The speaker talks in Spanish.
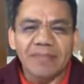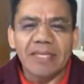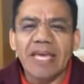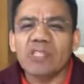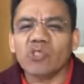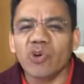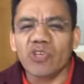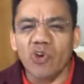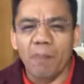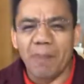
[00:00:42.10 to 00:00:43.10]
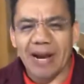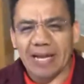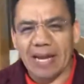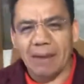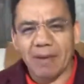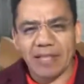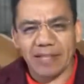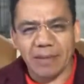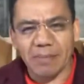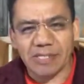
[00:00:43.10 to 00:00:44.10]
¿Quién soy yo para que la
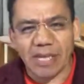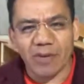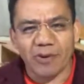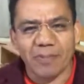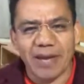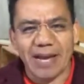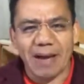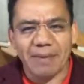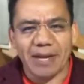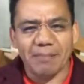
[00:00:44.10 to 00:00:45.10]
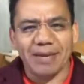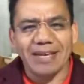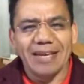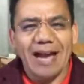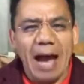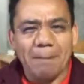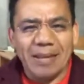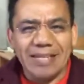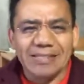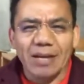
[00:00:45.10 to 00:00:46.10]
madre de mi Señor venga a verme?
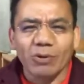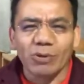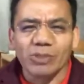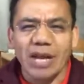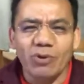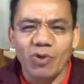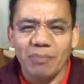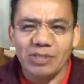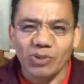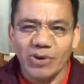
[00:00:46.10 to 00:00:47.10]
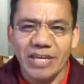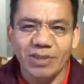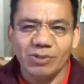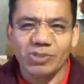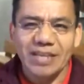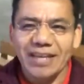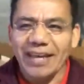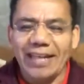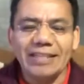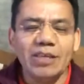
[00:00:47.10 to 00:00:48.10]
Apenas llegó tu saludo a mis oídos,
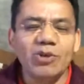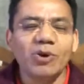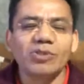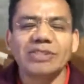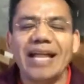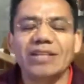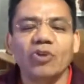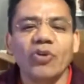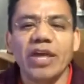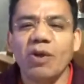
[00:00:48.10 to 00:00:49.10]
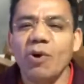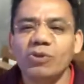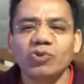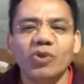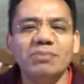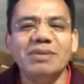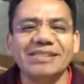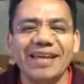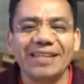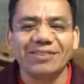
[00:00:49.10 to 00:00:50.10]
el niño saltó de gozo en mi
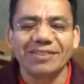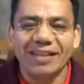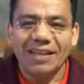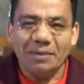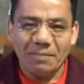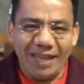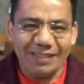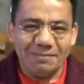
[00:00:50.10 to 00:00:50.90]
seno. Bien,